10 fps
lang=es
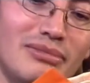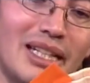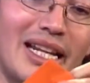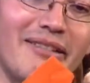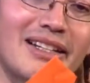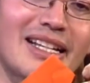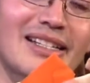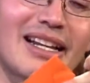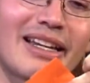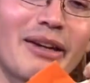La base
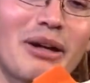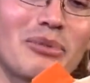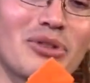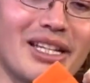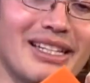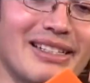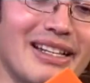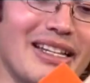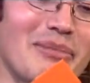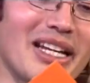hacia la que vamos es
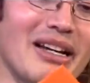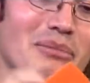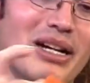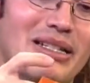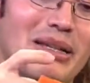la llamada base